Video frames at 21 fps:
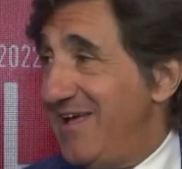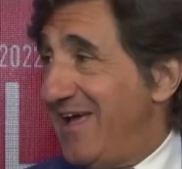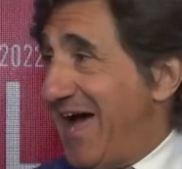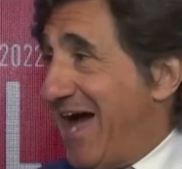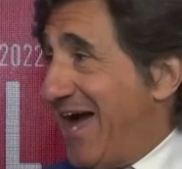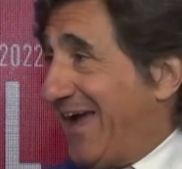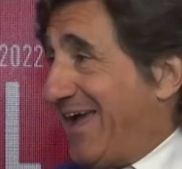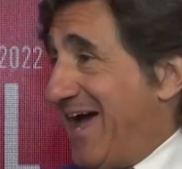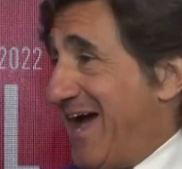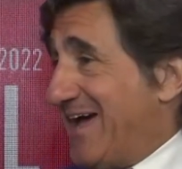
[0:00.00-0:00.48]

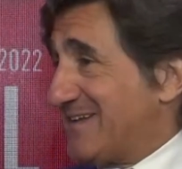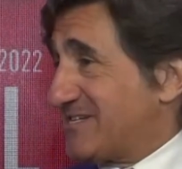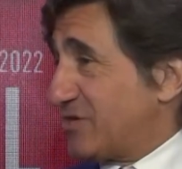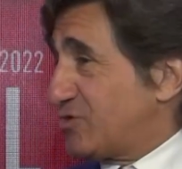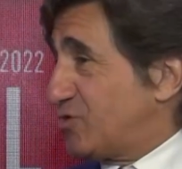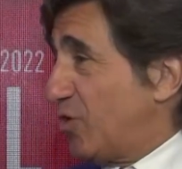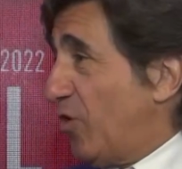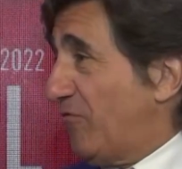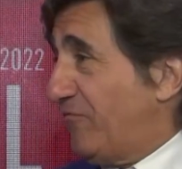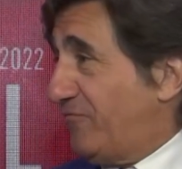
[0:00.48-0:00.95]
a casa
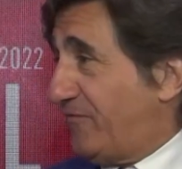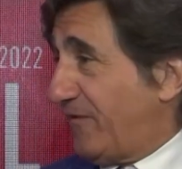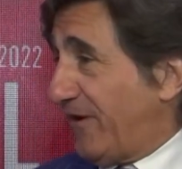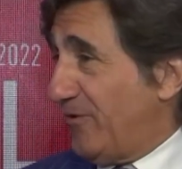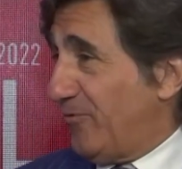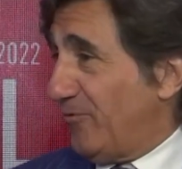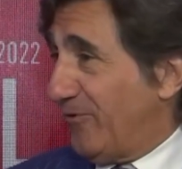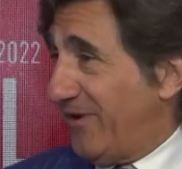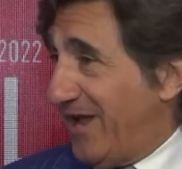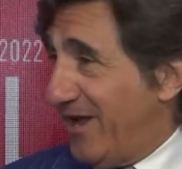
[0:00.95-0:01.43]
soffre,
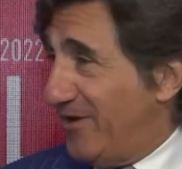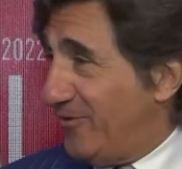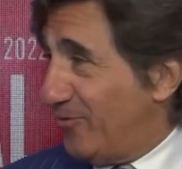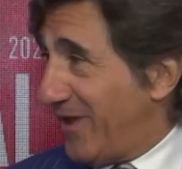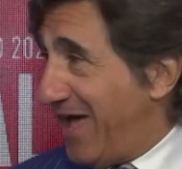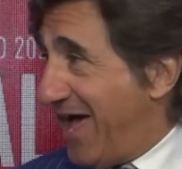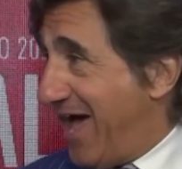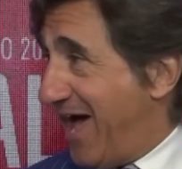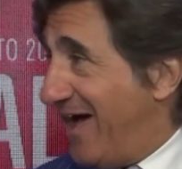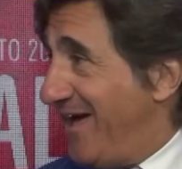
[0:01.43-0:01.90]
non,
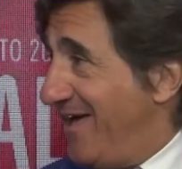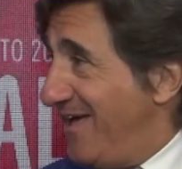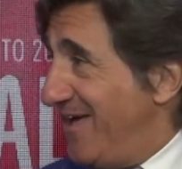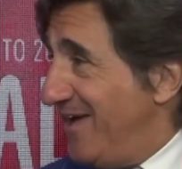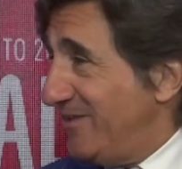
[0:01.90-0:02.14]
non, ha,